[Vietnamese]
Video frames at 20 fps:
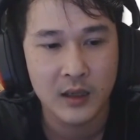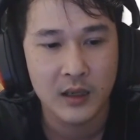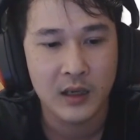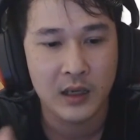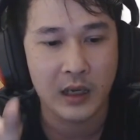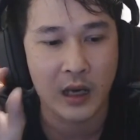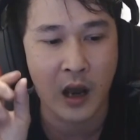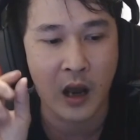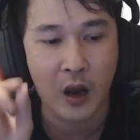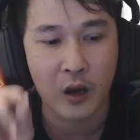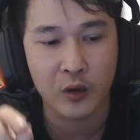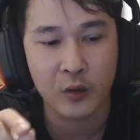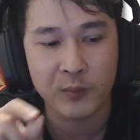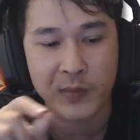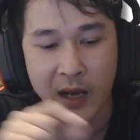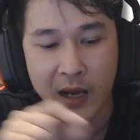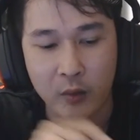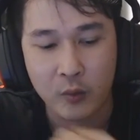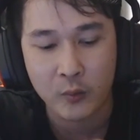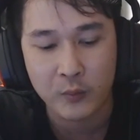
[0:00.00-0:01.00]
là họ lúc
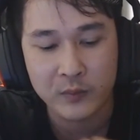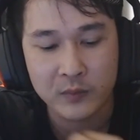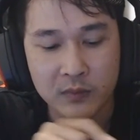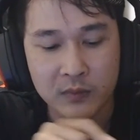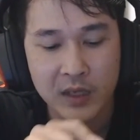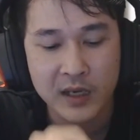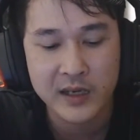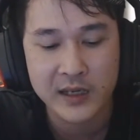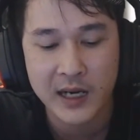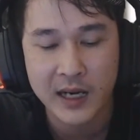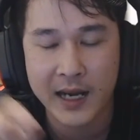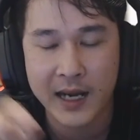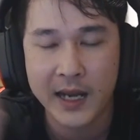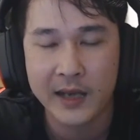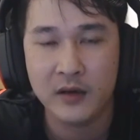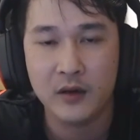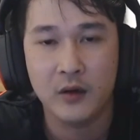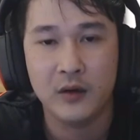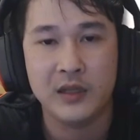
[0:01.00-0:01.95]
nào cũng đi ra lên thôi